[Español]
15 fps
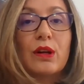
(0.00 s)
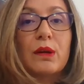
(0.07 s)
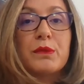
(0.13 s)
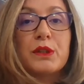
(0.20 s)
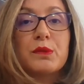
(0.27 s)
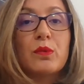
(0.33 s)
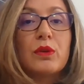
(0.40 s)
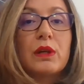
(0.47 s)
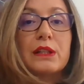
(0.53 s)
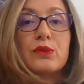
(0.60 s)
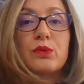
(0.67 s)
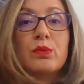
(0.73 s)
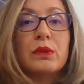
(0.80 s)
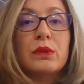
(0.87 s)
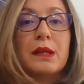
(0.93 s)
ahora mismo en
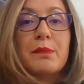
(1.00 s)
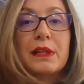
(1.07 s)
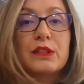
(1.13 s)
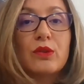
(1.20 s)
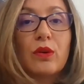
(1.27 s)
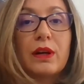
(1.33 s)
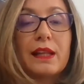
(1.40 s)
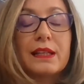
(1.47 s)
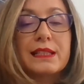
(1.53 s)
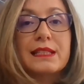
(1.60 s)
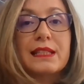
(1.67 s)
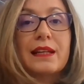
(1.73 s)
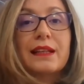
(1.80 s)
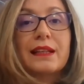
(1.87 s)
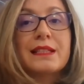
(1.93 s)
las últimas jornadas se
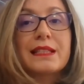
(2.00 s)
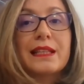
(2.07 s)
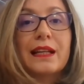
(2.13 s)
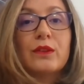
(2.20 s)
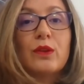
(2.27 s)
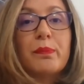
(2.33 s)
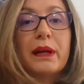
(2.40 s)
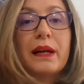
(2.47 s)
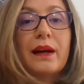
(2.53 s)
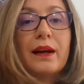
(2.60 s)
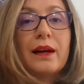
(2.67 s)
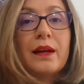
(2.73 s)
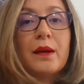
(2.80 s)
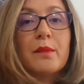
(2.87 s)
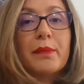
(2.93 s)
están registrando
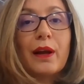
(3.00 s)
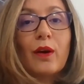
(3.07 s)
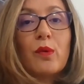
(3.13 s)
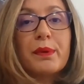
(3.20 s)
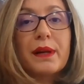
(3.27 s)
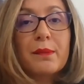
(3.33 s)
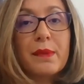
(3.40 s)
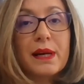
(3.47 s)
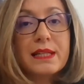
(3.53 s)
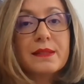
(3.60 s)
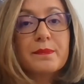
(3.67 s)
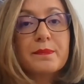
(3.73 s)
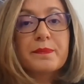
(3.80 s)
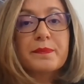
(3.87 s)
para, comprar más?